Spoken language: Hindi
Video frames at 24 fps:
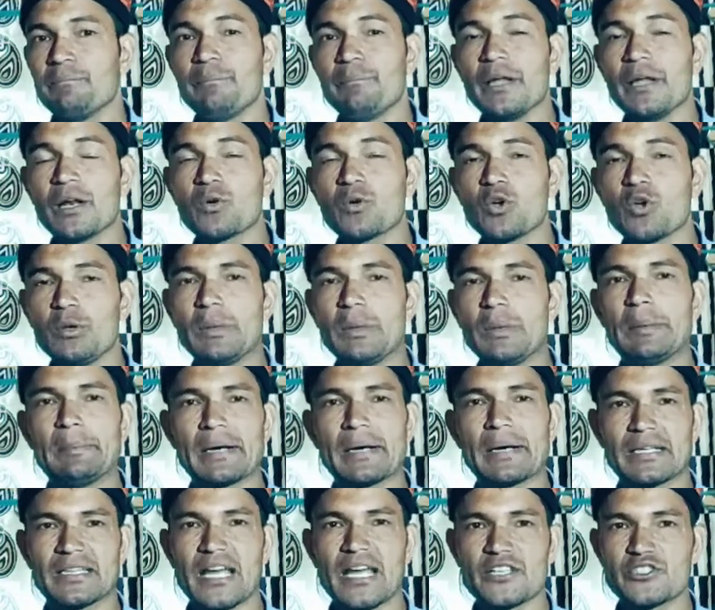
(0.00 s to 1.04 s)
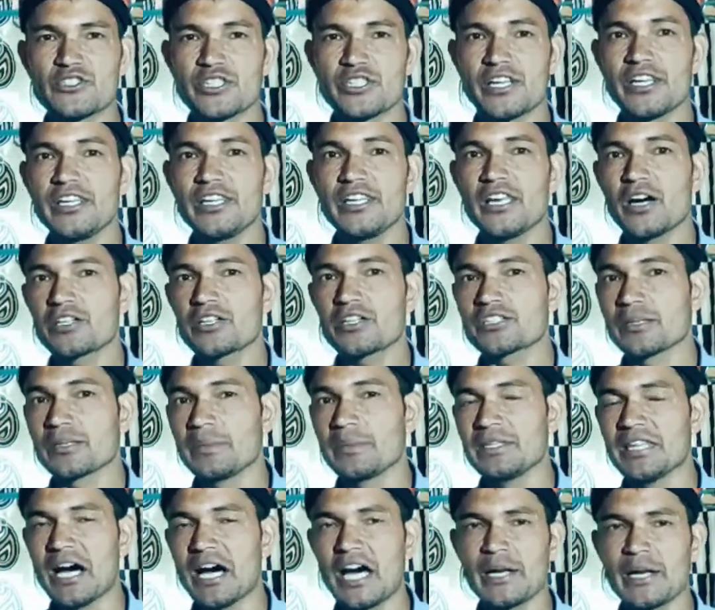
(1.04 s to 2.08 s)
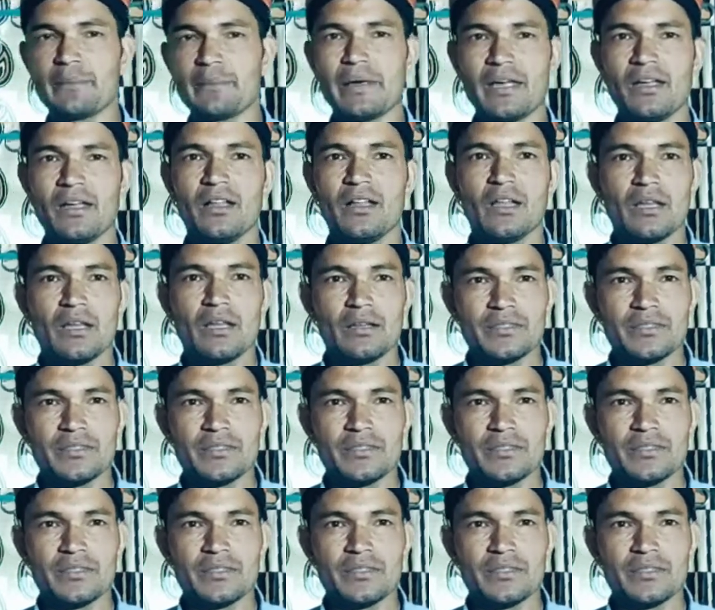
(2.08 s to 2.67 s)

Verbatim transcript: बिल्कुल भी बर्दाश्त नहीं है और संविधान में